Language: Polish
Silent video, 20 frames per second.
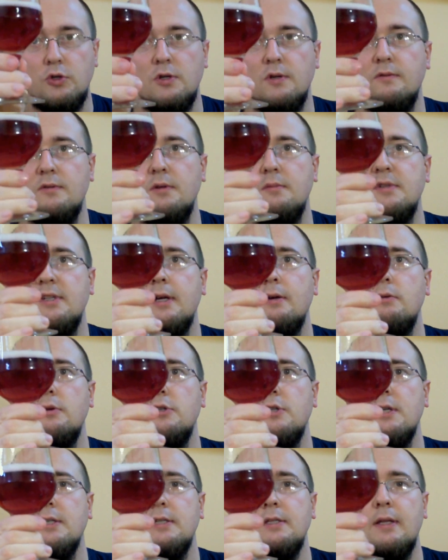się w nim cały
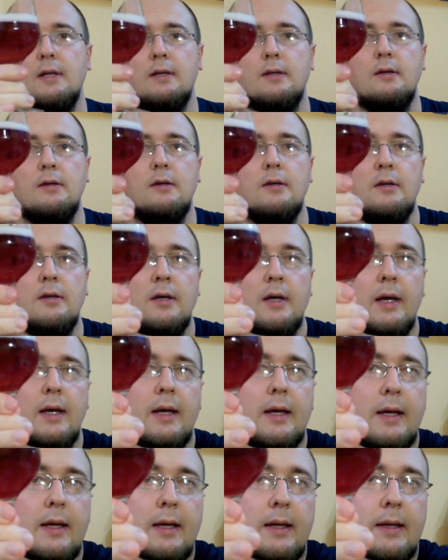czas taki,
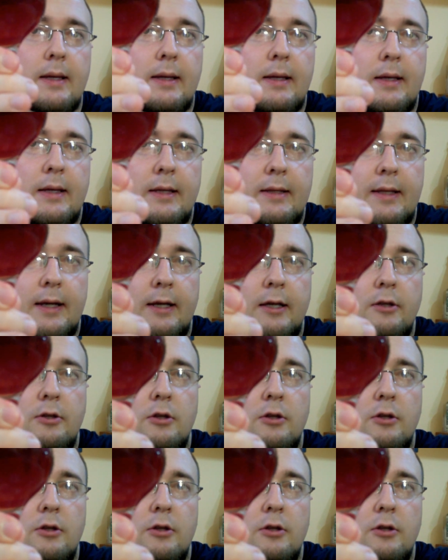e, taki